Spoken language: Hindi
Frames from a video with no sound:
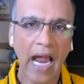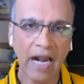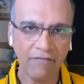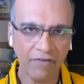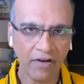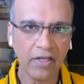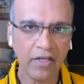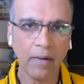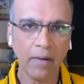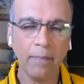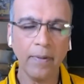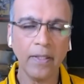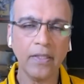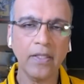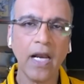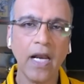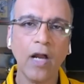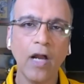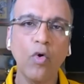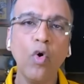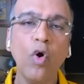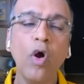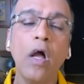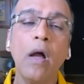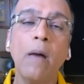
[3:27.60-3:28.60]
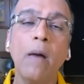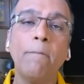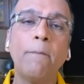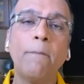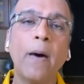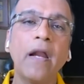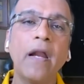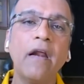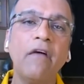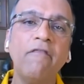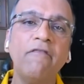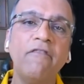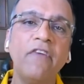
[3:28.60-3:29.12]
एंड विक्रम बत्रा को
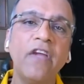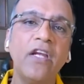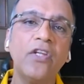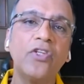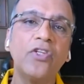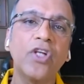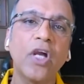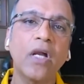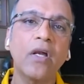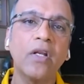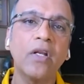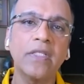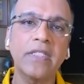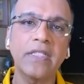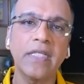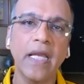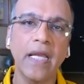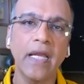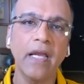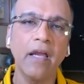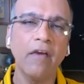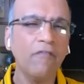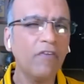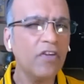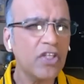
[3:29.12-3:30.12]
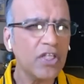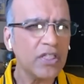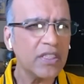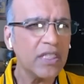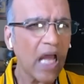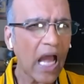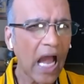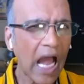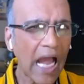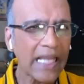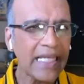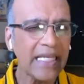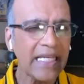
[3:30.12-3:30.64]
परमवीर चक्र से विच इज
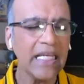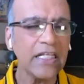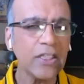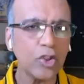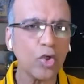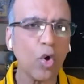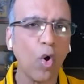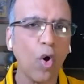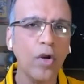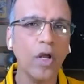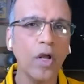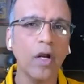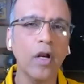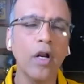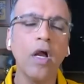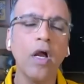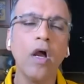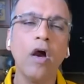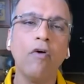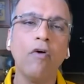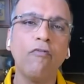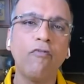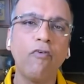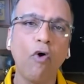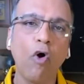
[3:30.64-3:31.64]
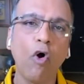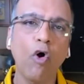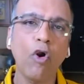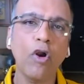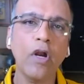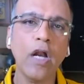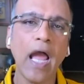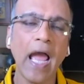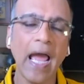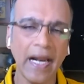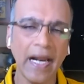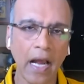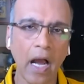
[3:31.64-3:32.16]
द हाइएस्ट ऑनर
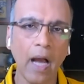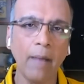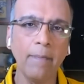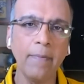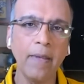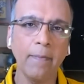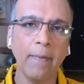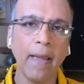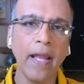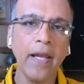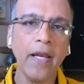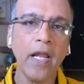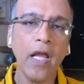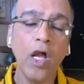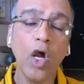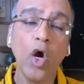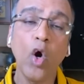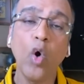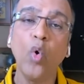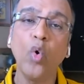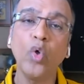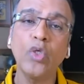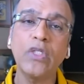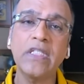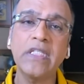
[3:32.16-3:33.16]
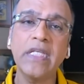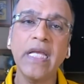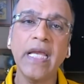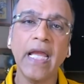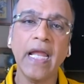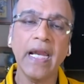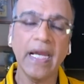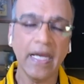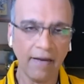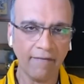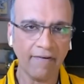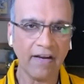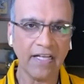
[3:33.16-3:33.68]
फॉर एन आर्मी मैन उससे
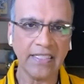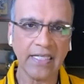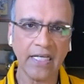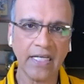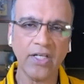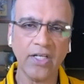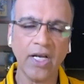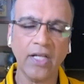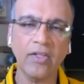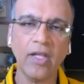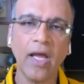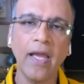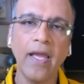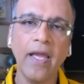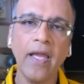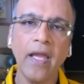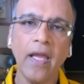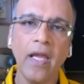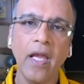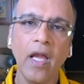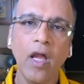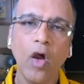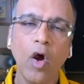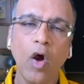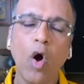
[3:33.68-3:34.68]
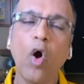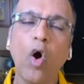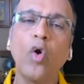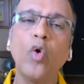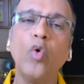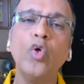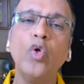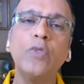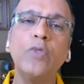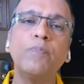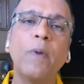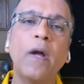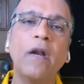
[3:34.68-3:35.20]
नवाजा जाता है और
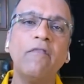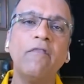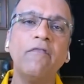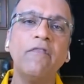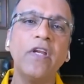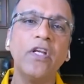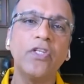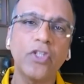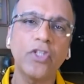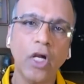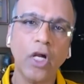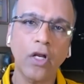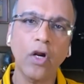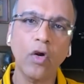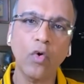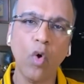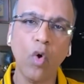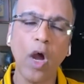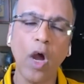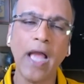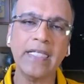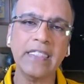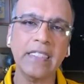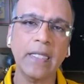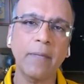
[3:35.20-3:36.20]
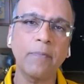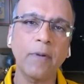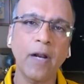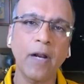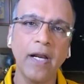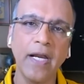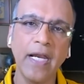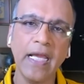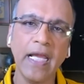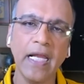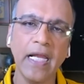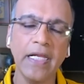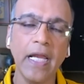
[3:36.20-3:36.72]
उस परमवीर चक्र को एक्सेप्ट
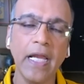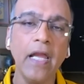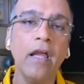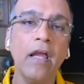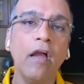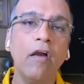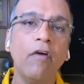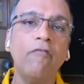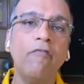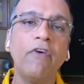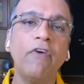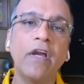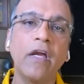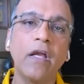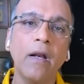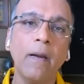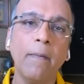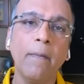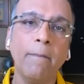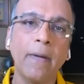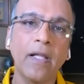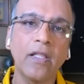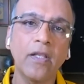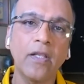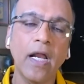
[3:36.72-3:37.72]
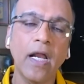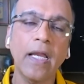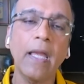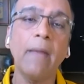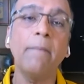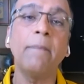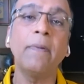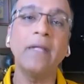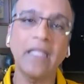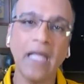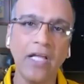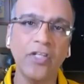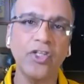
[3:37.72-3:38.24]
करने के लिए विक्रम बत्रा के
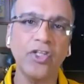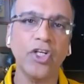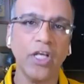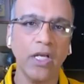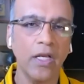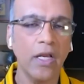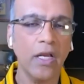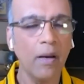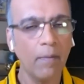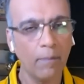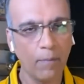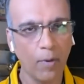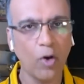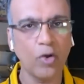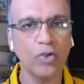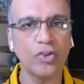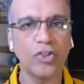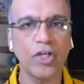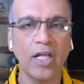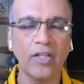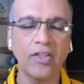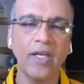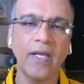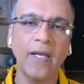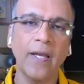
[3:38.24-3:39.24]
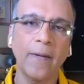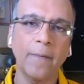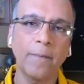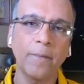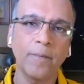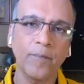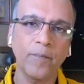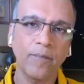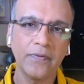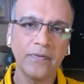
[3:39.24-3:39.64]
पिताजी पहुंच जाते हैं